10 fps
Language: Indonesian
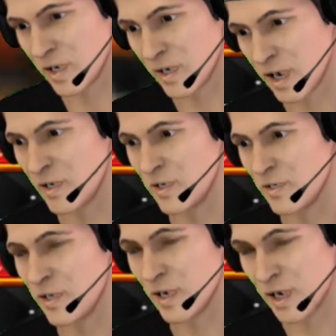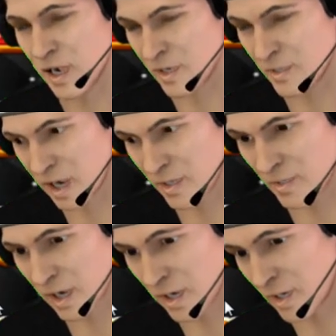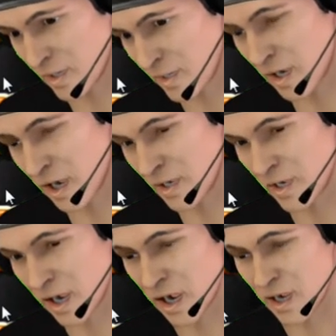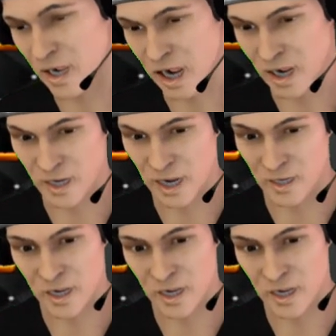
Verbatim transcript: komen video ini, like, subscribe, serta tekan tombol loncengnya